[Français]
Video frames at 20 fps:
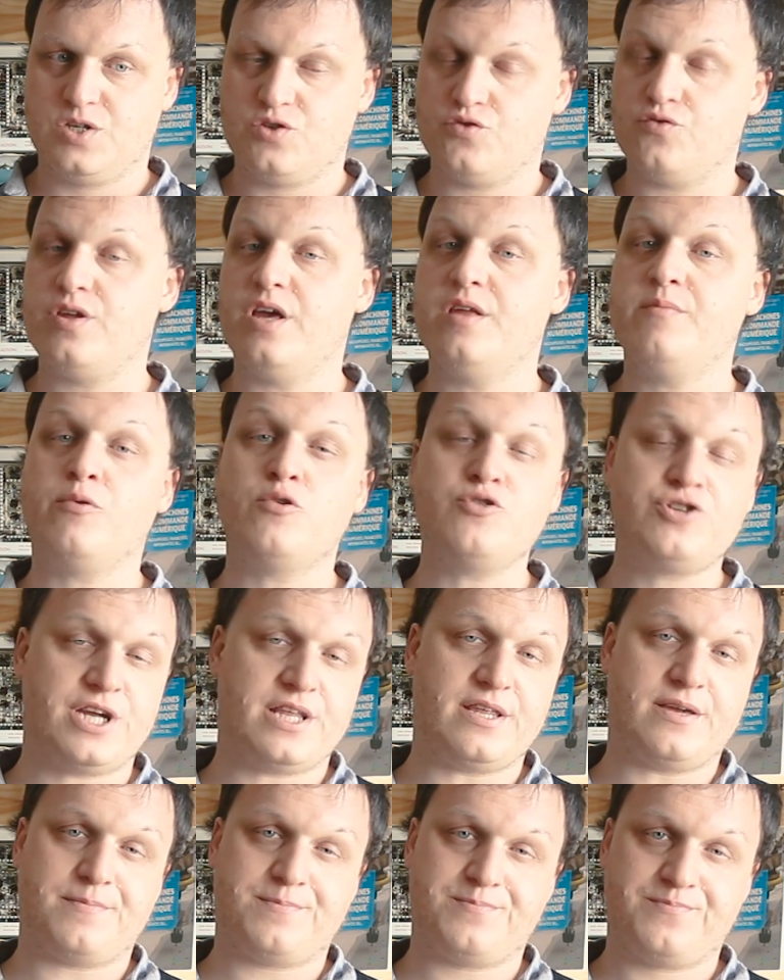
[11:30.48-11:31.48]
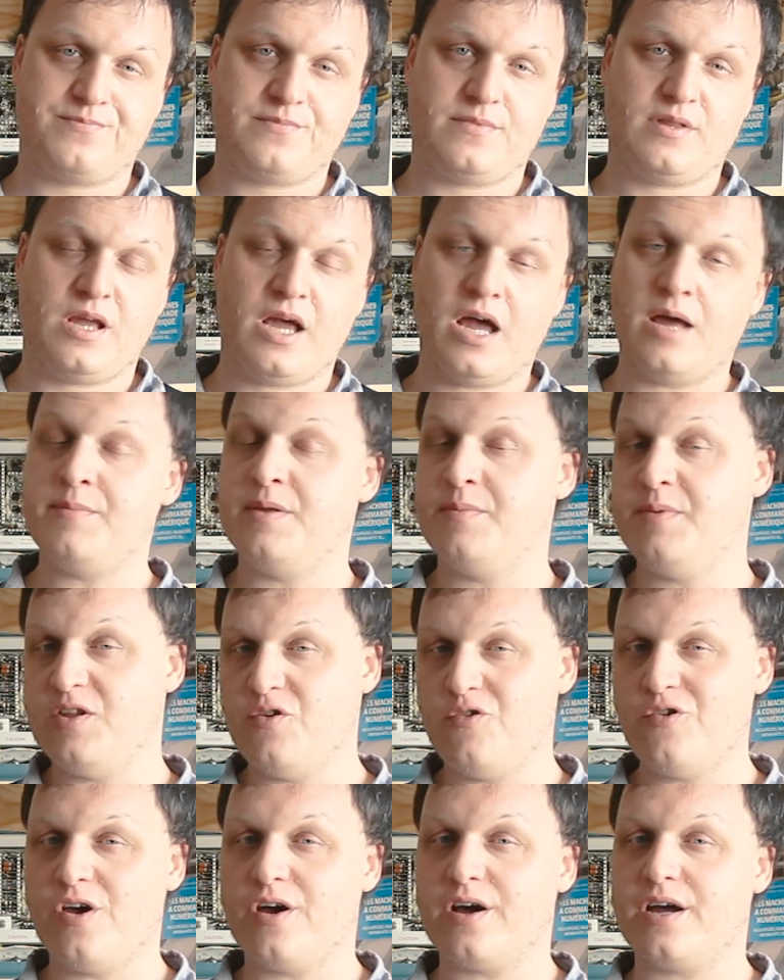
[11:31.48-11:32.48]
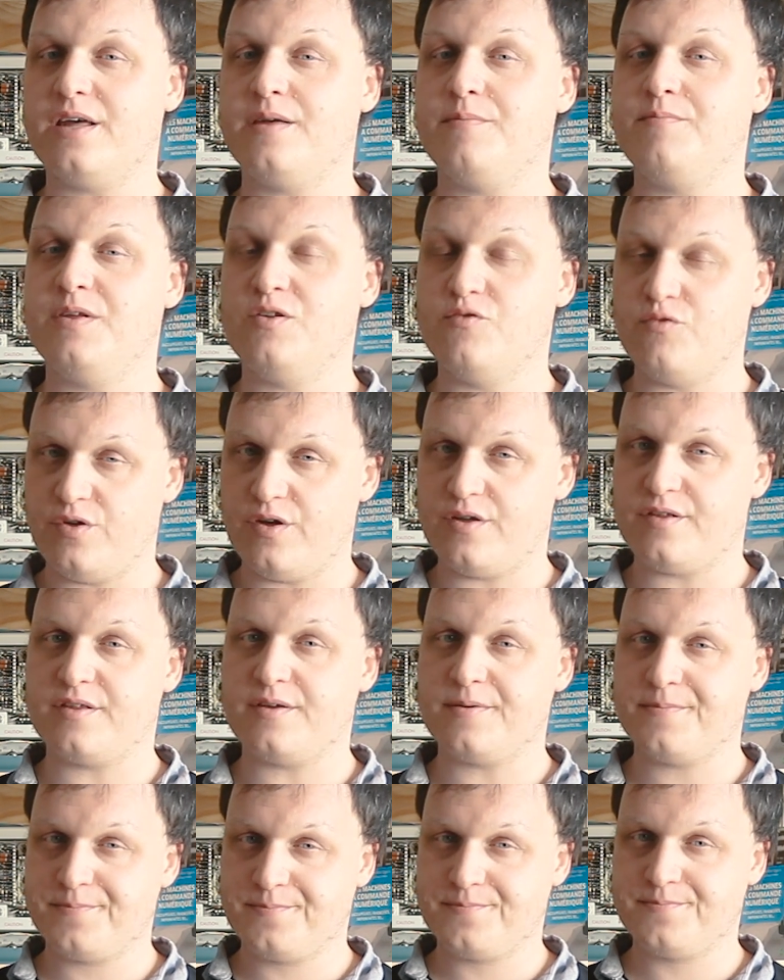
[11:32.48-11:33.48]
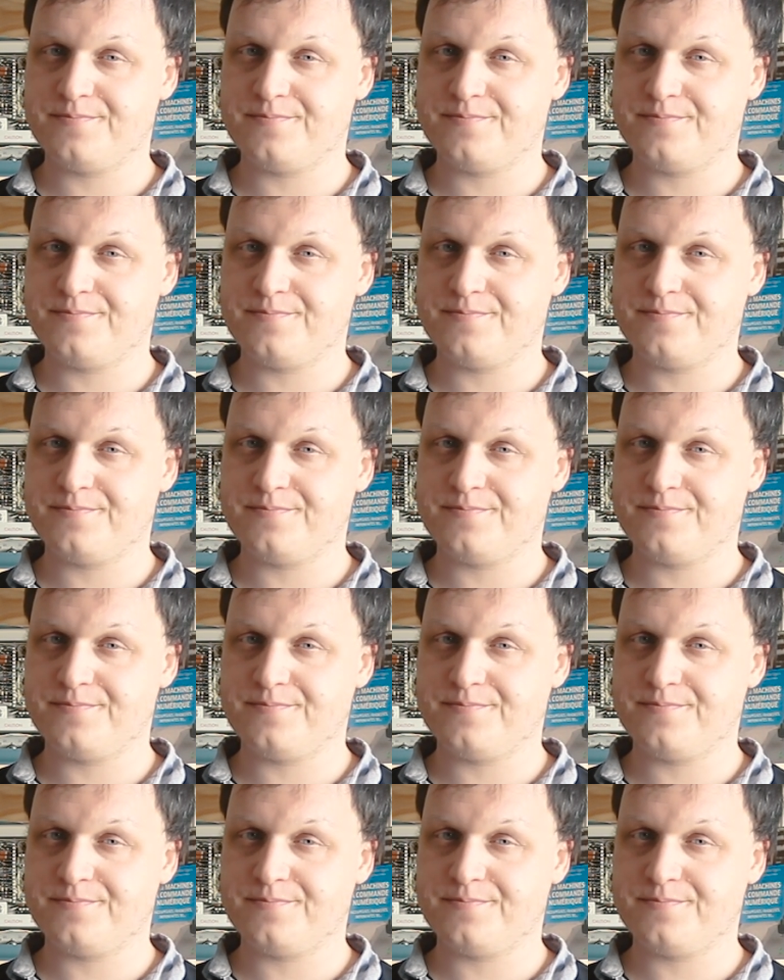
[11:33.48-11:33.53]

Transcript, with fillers: Je vous dis à une prochaine, amis bidouilleurs et bidouilleuses.